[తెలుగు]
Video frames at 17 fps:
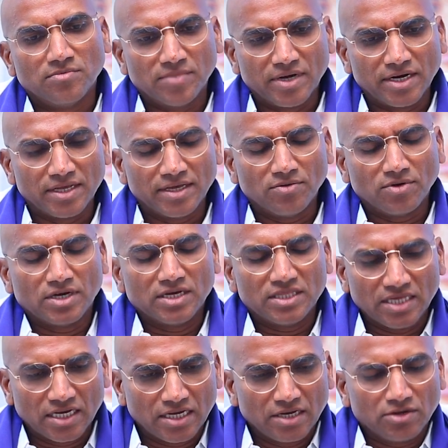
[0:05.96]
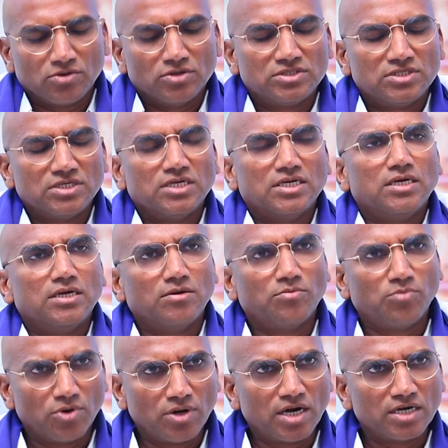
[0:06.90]
మరి ఒకే దగ్గరికి వచ్చి
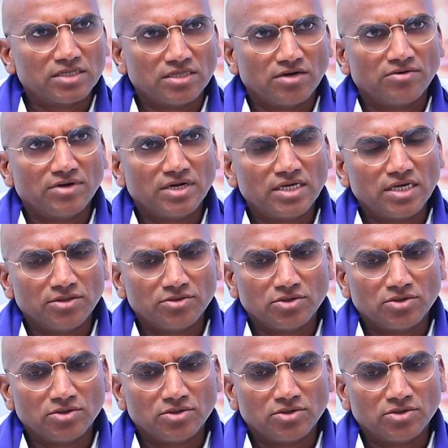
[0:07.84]
పోరాడుతూ ఉన్నాయి